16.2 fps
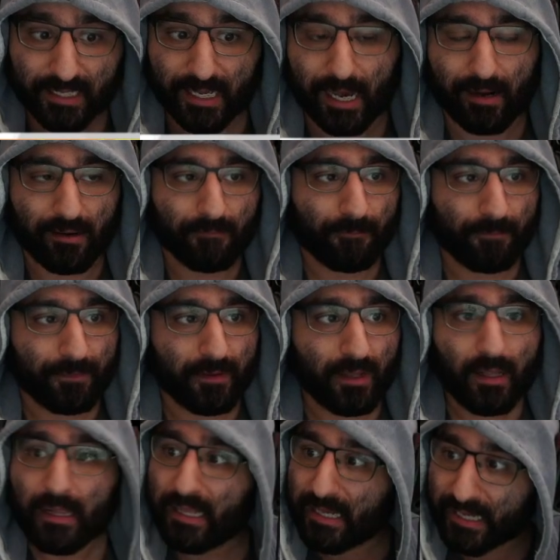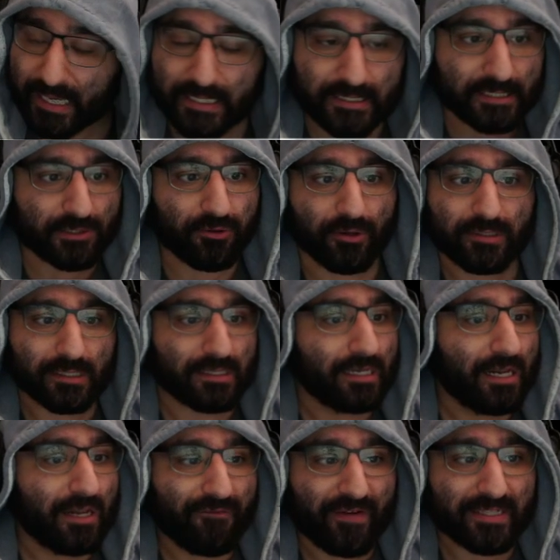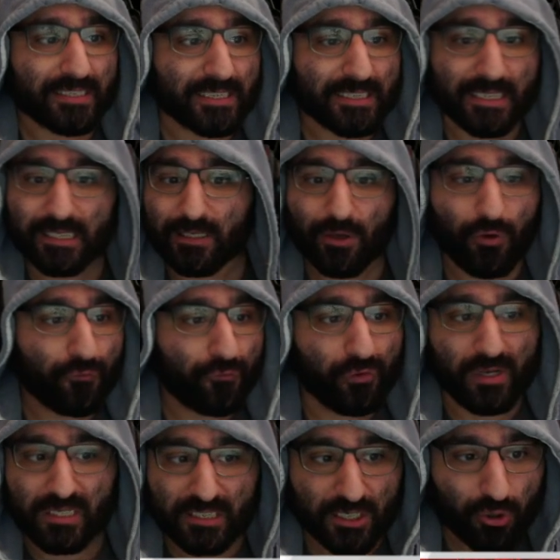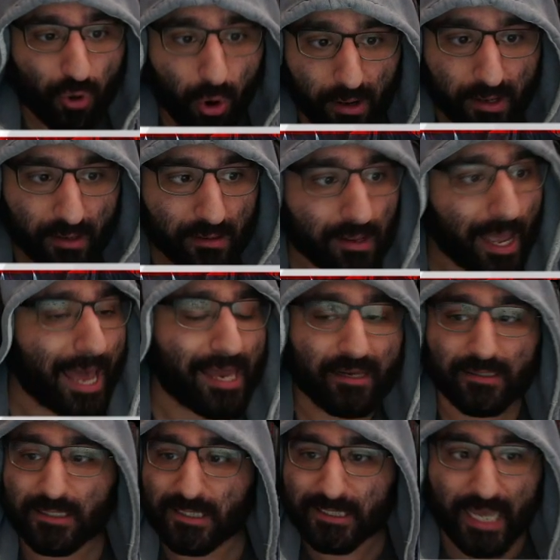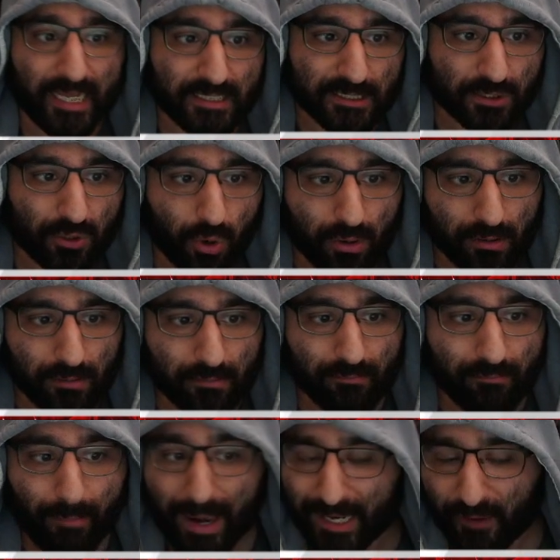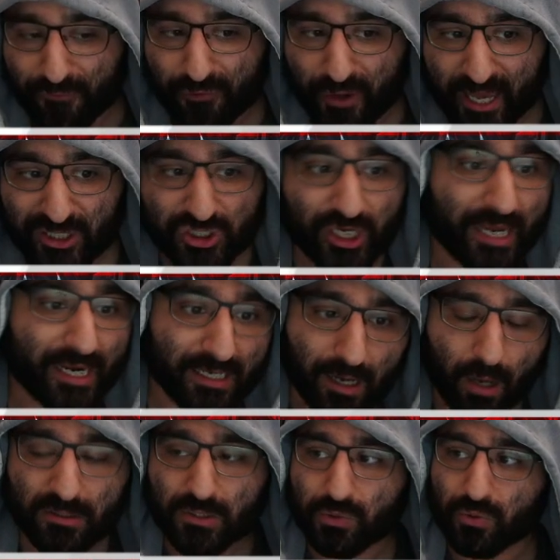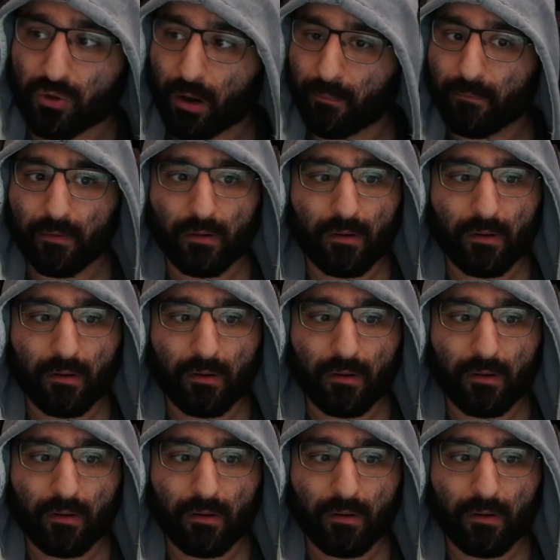kann? Richtig, Leute. Wenn sie sich für eine Sekunde, alle 10 Sekunden mal dafür entscheidet, rauszukommen.